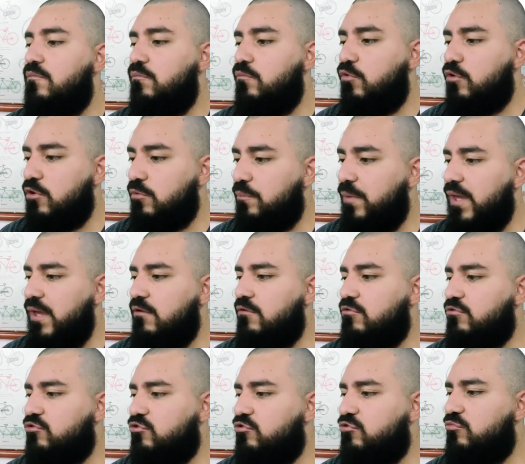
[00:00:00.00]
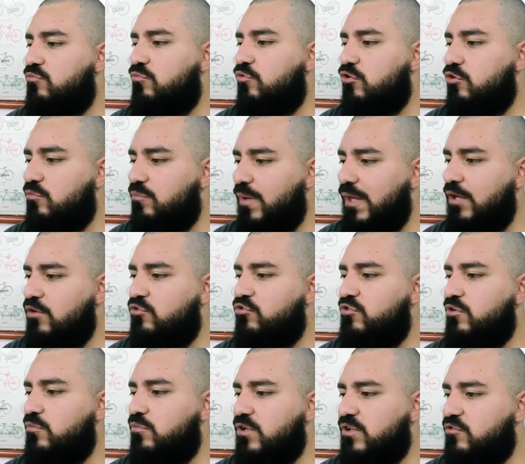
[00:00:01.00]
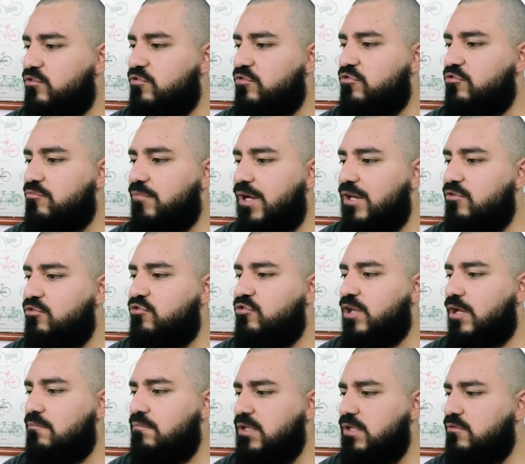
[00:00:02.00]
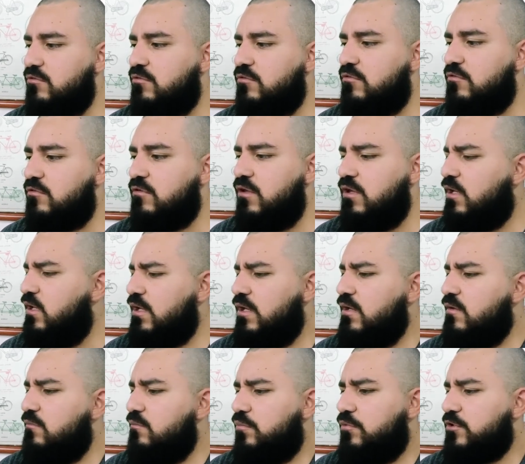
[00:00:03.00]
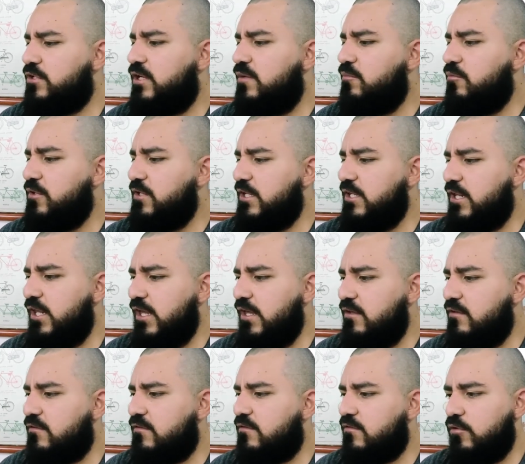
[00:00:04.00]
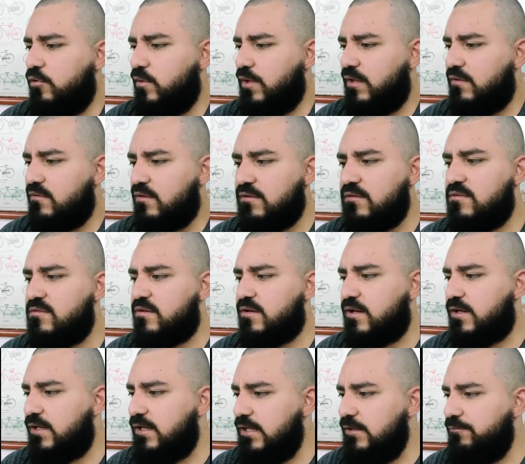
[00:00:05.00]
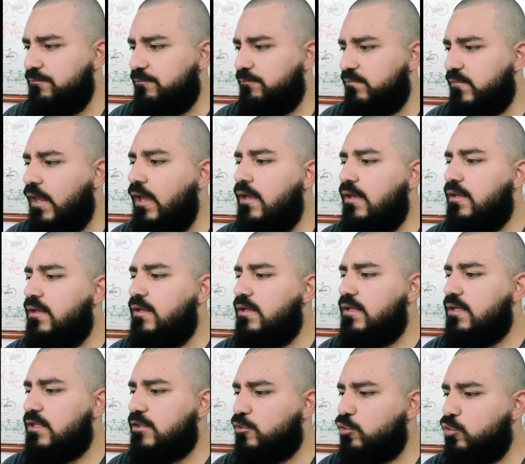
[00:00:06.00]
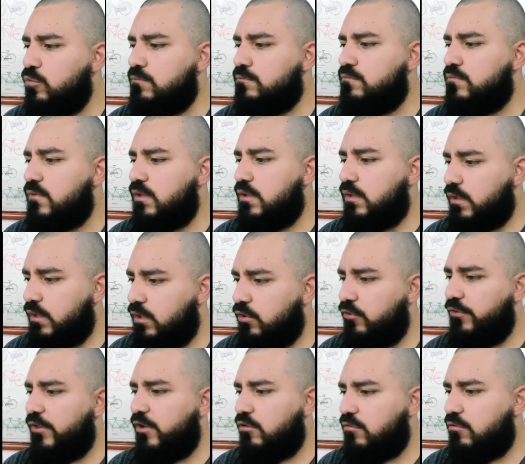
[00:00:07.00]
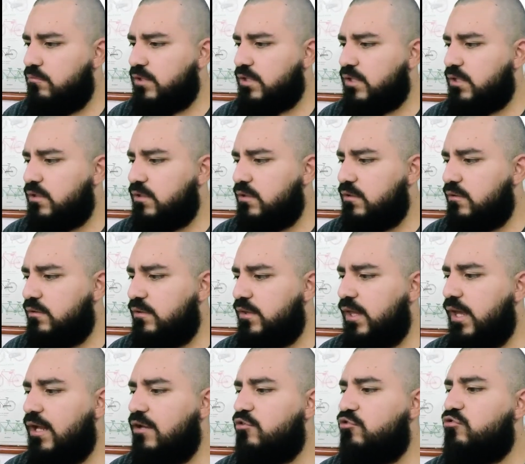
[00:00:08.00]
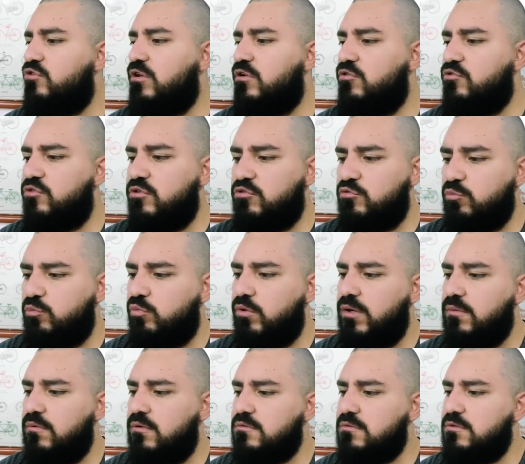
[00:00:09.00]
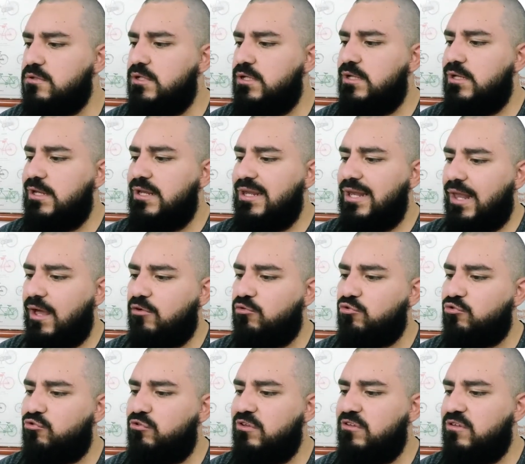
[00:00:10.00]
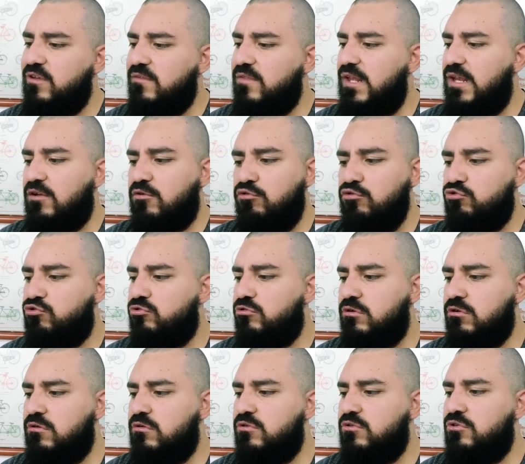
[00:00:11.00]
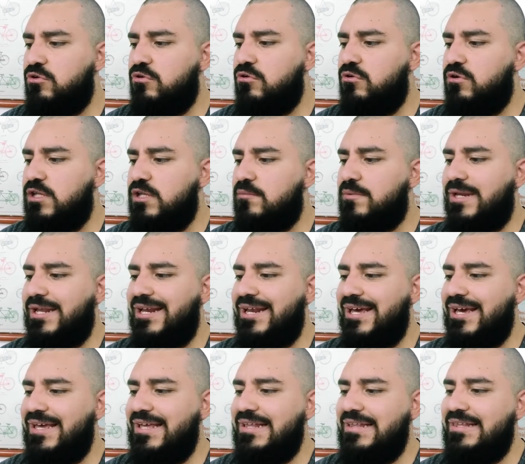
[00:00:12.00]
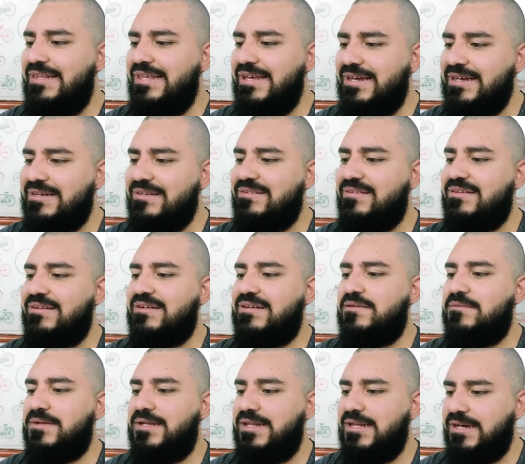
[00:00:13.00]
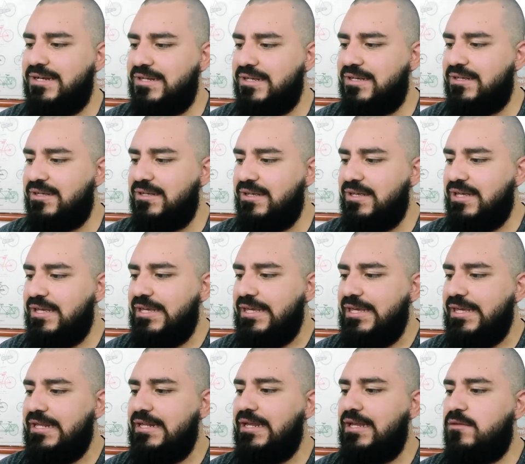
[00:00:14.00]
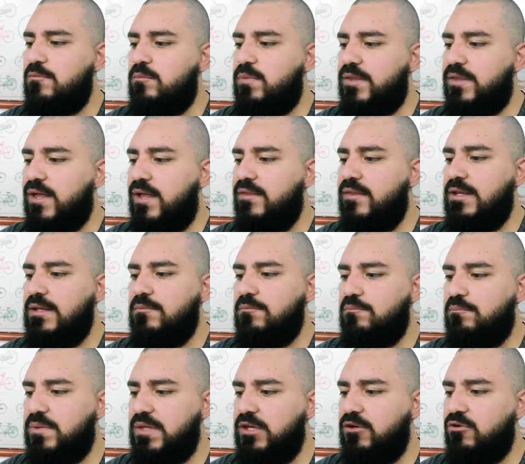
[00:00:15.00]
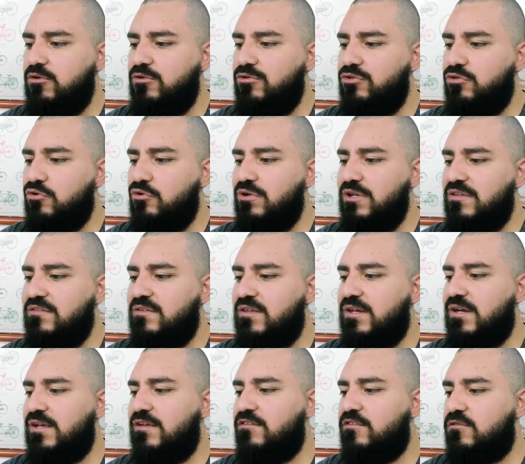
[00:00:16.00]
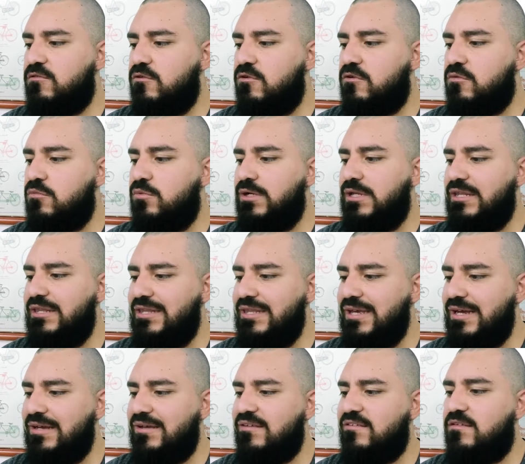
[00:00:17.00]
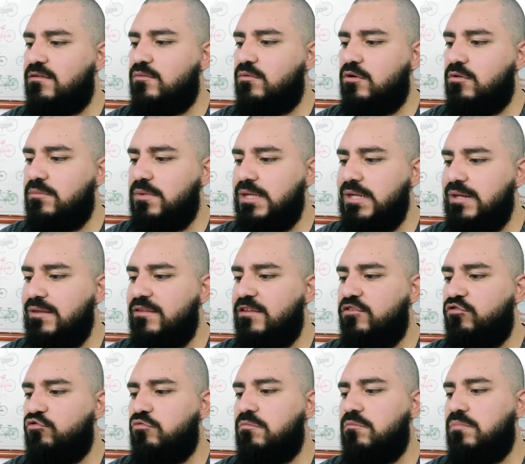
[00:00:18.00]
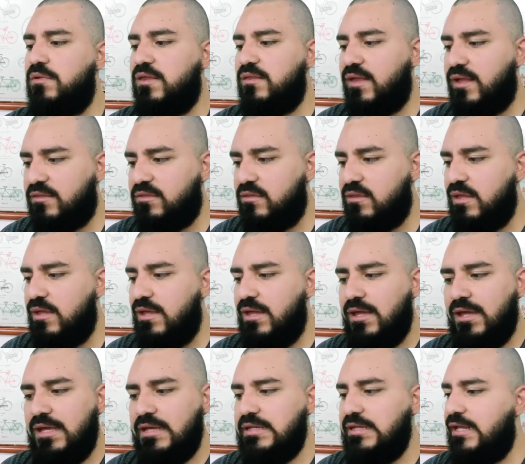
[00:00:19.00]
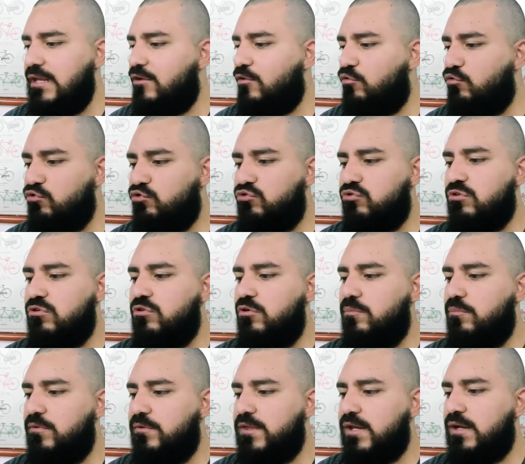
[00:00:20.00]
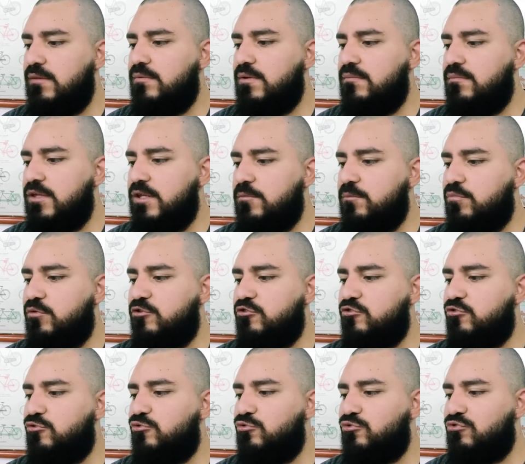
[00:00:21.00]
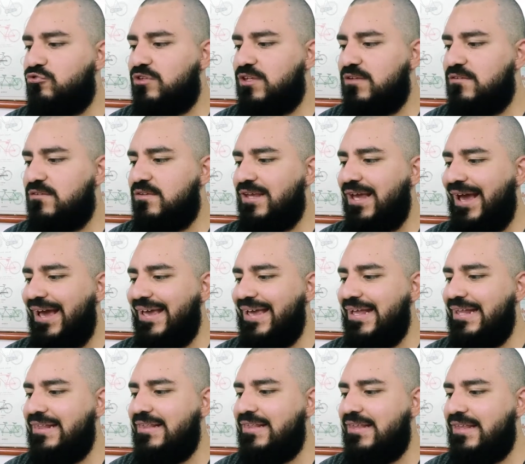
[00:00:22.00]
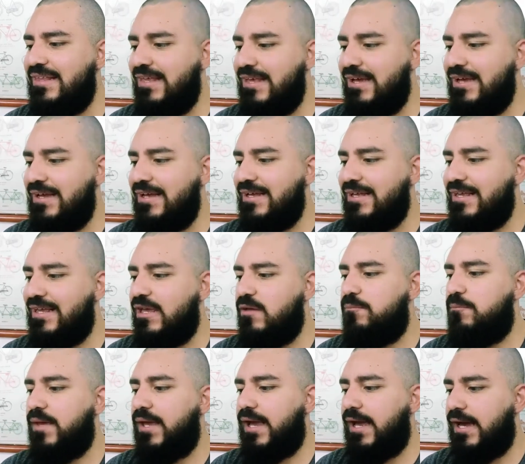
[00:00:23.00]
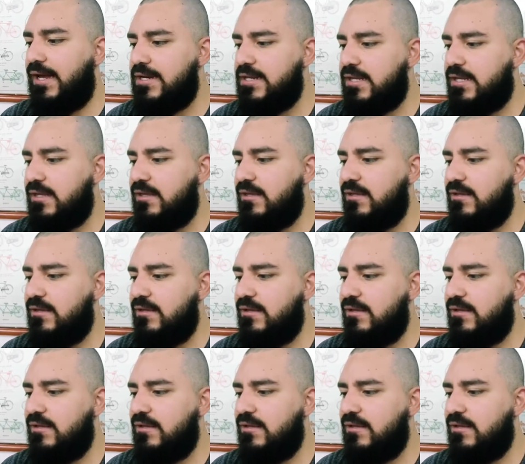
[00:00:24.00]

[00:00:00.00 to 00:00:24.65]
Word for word: Volveos, volveos de vuestros malos caminos. ¿Por qué moriréis, oh casa de Israel? Y tú, hijo de hombre, Di a los hijos de tu pueblo, la justicia del justo no lo librará el día que se revelare, y la impiedad del impío no le será estorbo el día que se volviere de su impiedad, y el justo no podrá vivir por su justicia el día que pecare.